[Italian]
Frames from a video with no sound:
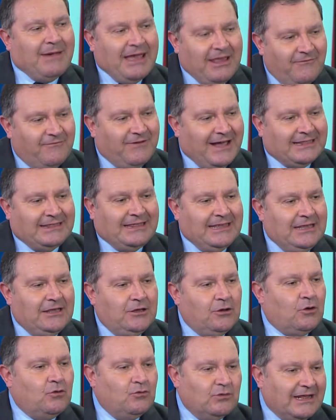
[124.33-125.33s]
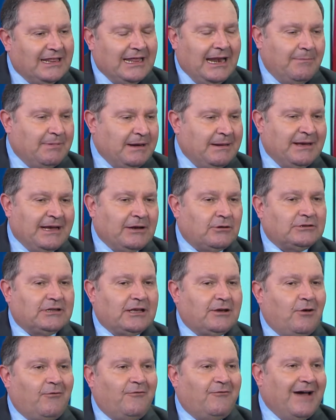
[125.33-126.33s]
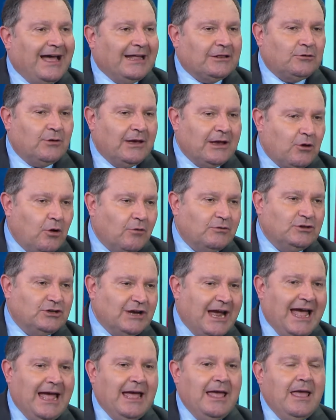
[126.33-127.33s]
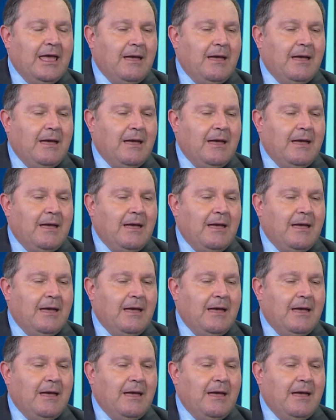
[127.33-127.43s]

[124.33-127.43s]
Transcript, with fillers: Infatti io una delle prime prime cose che ho fatto, ecco, ho già